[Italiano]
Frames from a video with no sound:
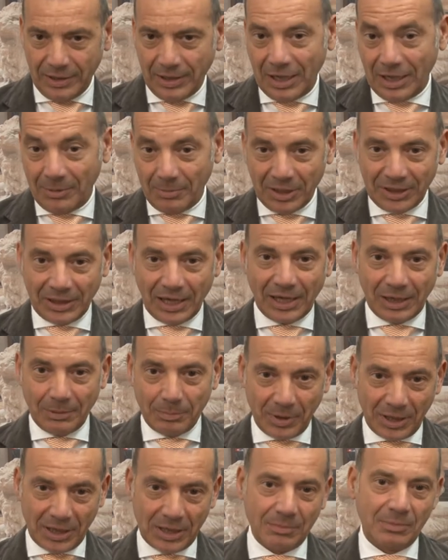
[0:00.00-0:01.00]
delle materie
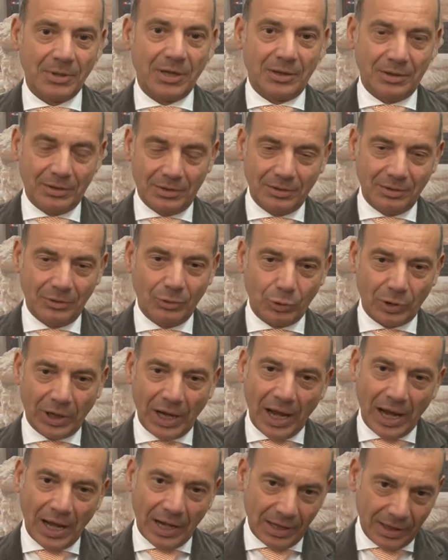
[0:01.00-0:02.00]
prime
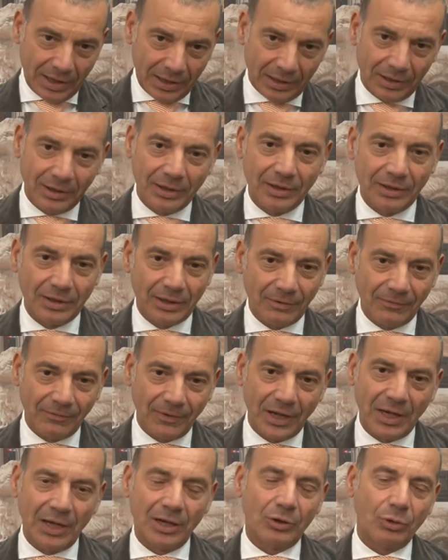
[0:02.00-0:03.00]
locali del
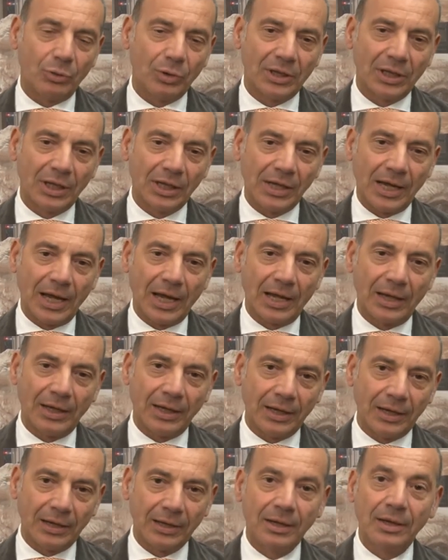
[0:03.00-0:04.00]
Veneto
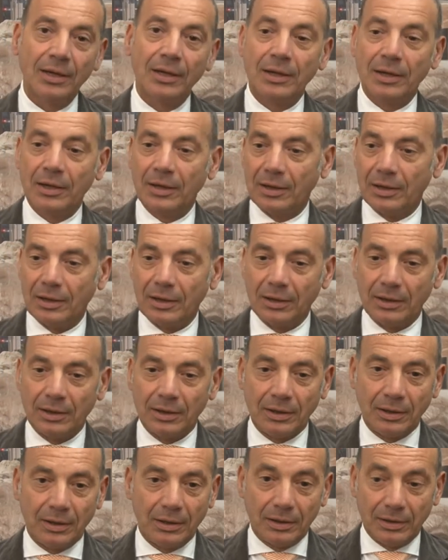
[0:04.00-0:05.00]
italiane.
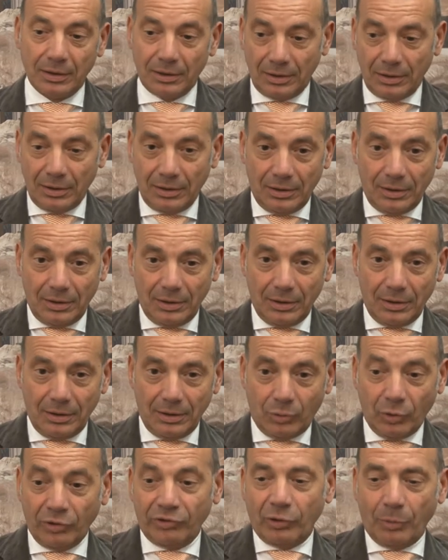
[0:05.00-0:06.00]
Eh,
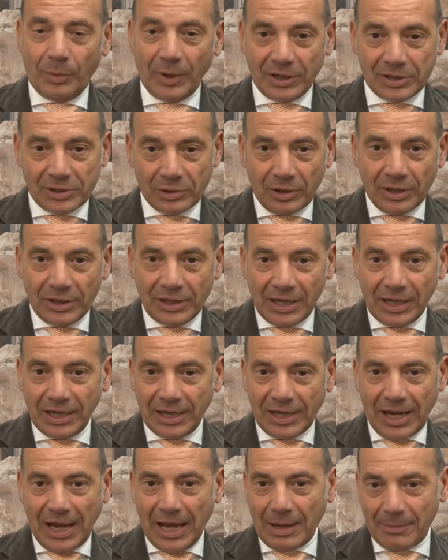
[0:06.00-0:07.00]
questa operazione di
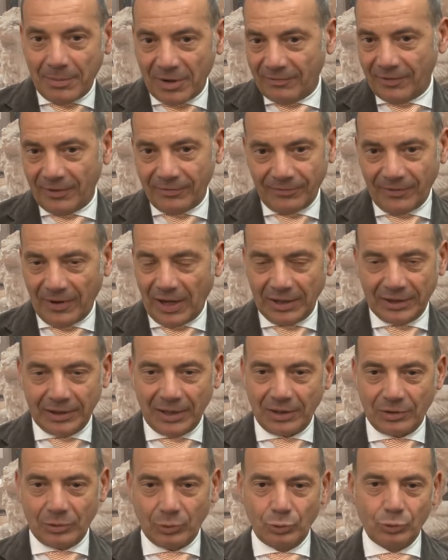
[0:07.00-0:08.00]
legame va
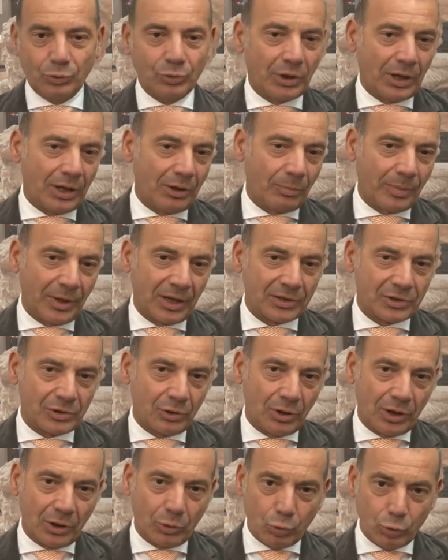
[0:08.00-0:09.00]
fatta con
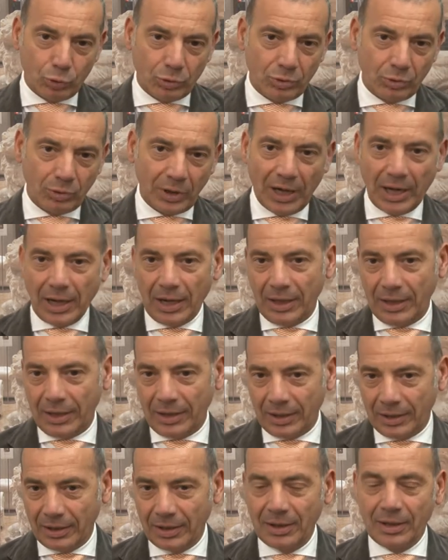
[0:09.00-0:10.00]
un'operazione
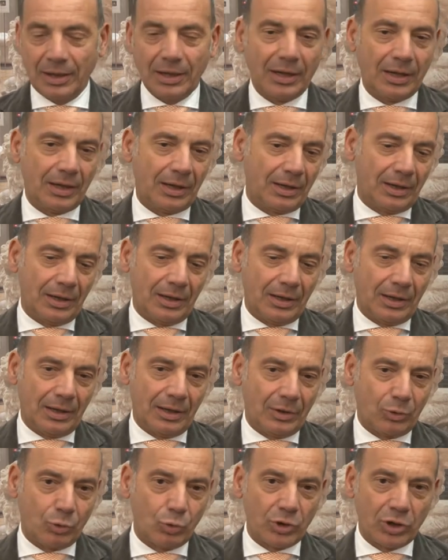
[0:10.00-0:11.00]
culturale e, e
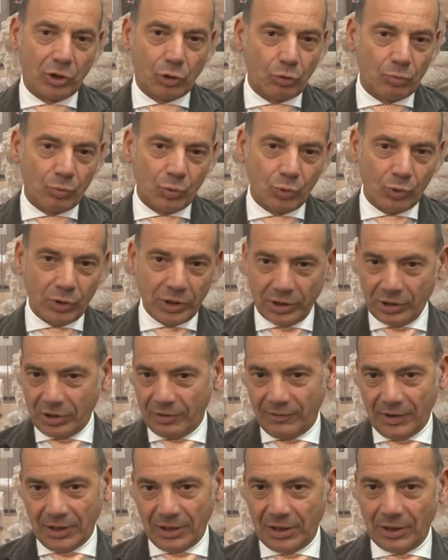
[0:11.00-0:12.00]
i cui comuni
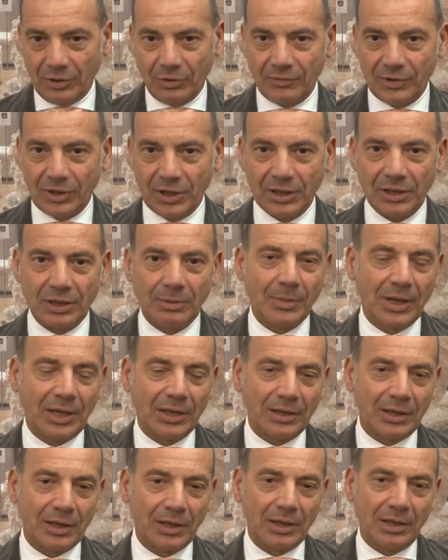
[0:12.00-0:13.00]
diventano
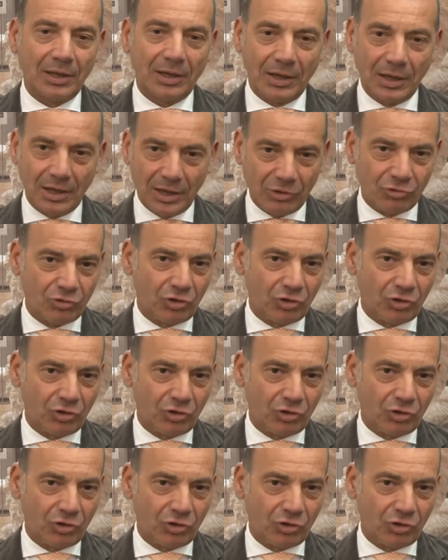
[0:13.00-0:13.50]
evidentemente il